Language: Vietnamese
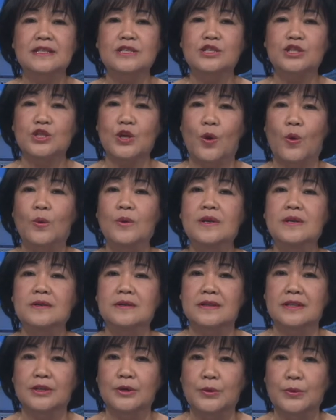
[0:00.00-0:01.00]
sổ
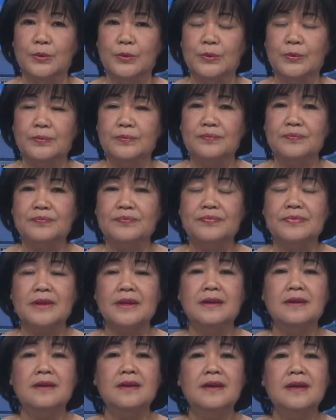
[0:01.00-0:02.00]
lương hưu.
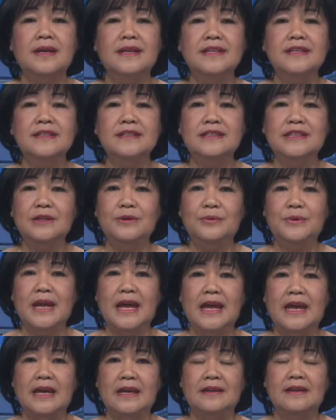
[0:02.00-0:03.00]
Dưới tiêu
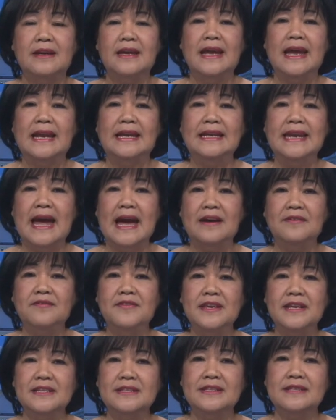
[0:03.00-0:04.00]
đề đảng viên